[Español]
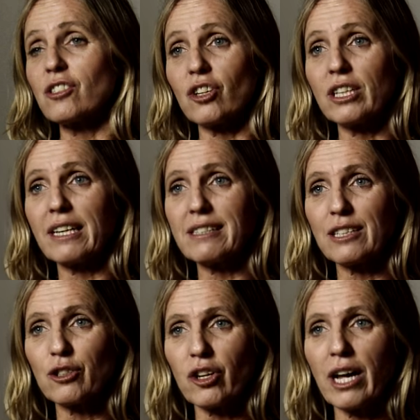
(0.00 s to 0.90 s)
Soy
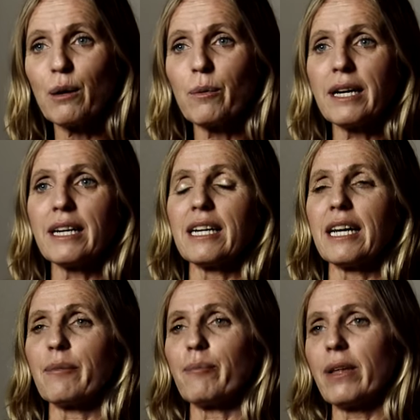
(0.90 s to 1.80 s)
Teresa Torralba,
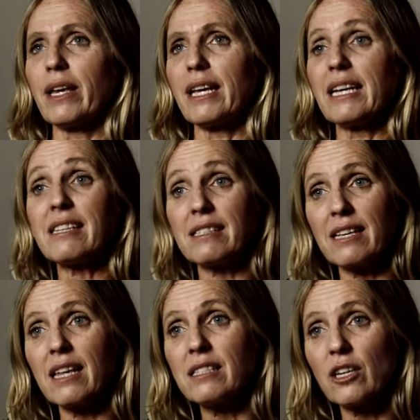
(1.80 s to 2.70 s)
eh,
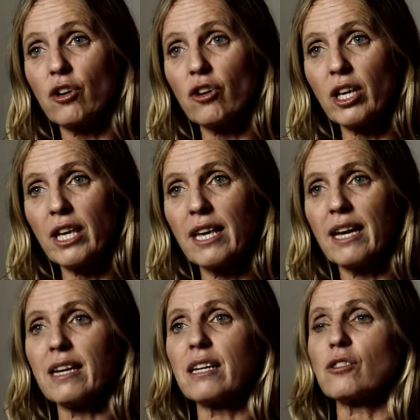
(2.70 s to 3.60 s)
licenciada en
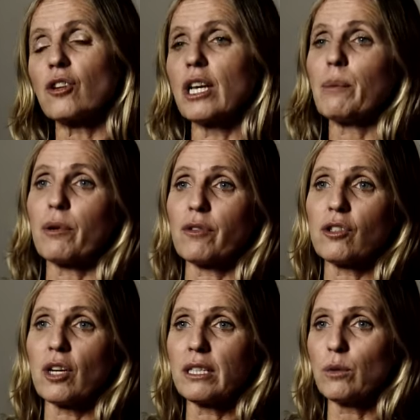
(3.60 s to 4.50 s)
psicología, soy la
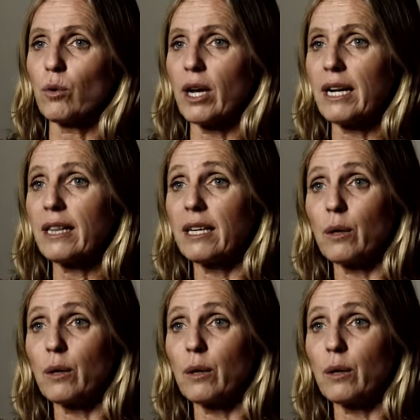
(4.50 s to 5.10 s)
profesora titular de